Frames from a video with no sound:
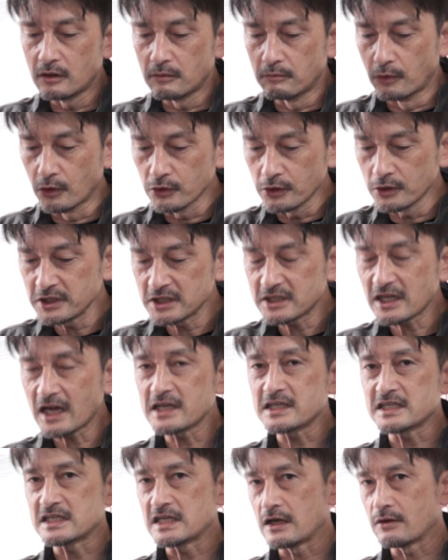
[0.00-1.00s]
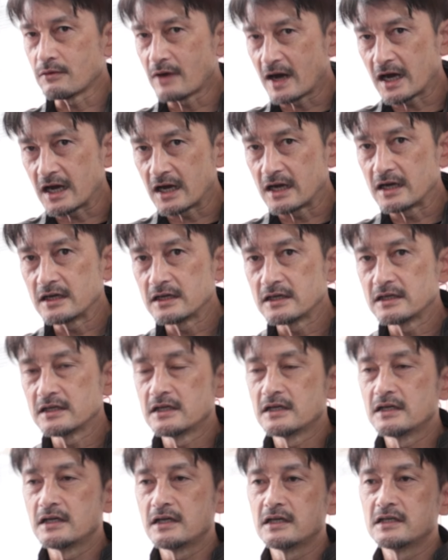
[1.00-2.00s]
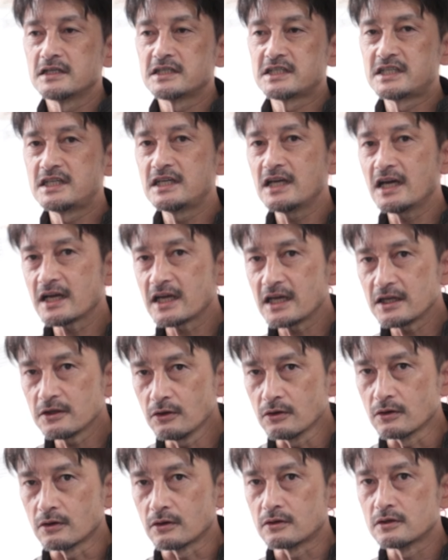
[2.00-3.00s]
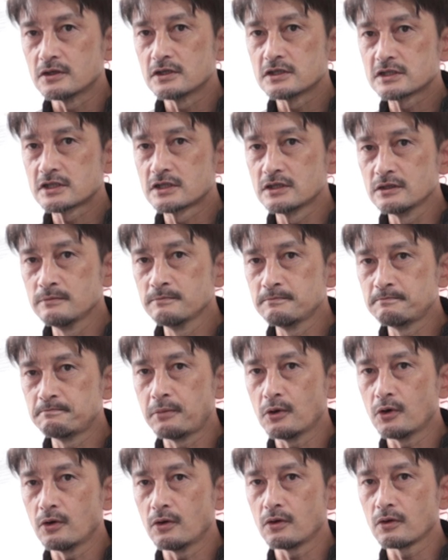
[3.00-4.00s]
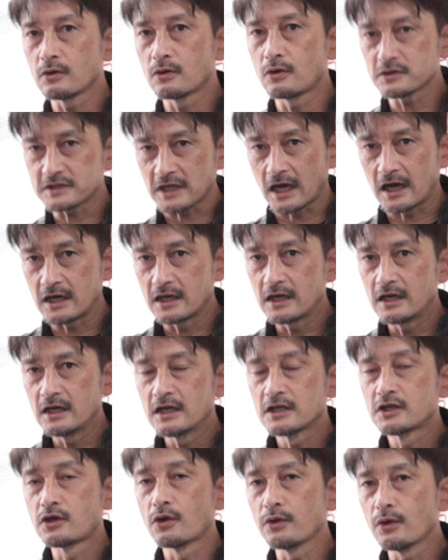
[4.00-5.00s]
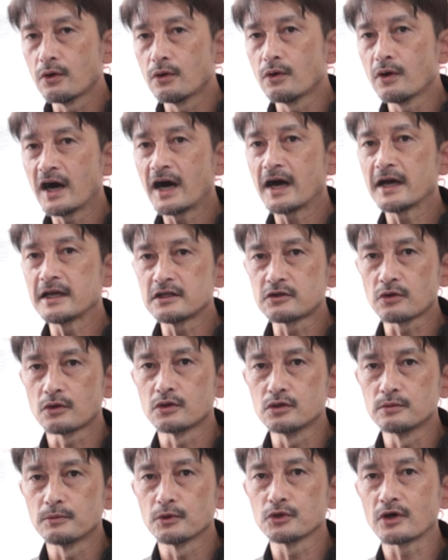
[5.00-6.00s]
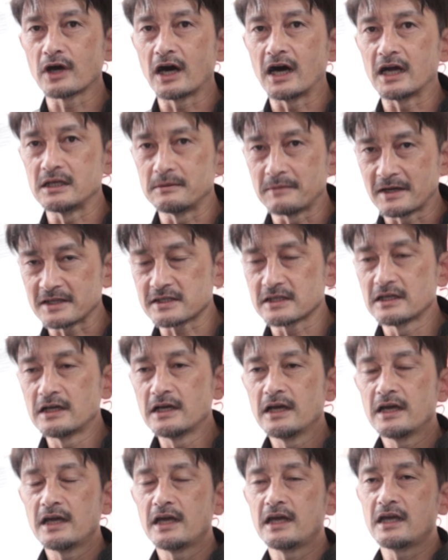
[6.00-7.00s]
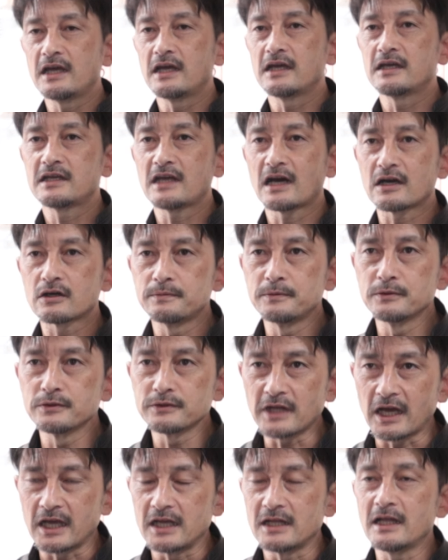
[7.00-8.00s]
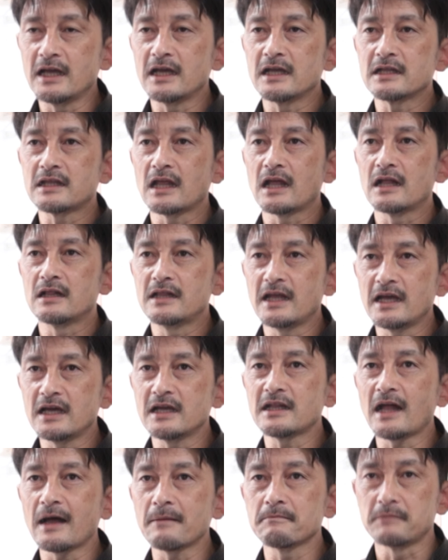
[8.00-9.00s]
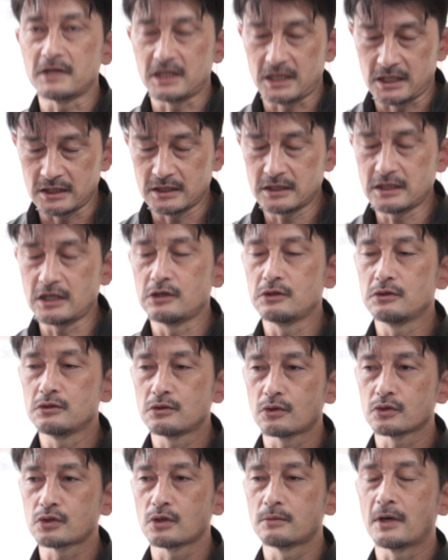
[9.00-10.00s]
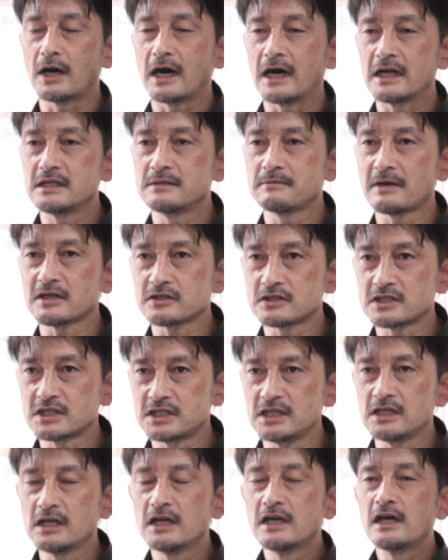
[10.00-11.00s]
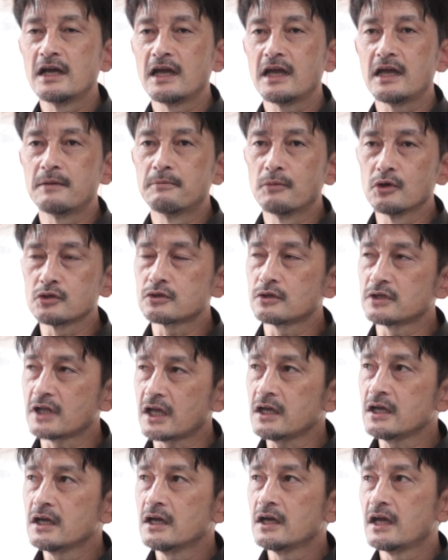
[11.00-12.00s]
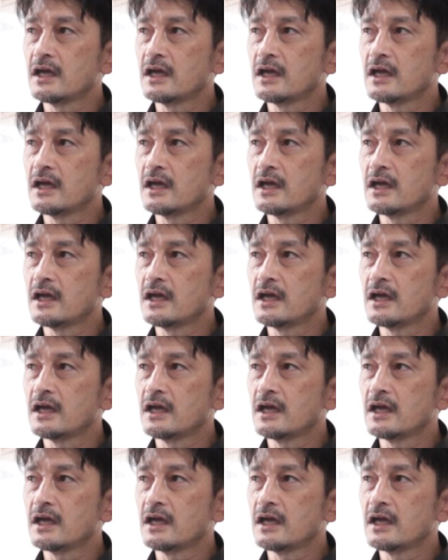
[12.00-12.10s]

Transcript: 物に対しては、仕上げの寸法誤差、許容範囲というものがあります。100分台 0.0 何ミリっていうこともありますし、もっとね、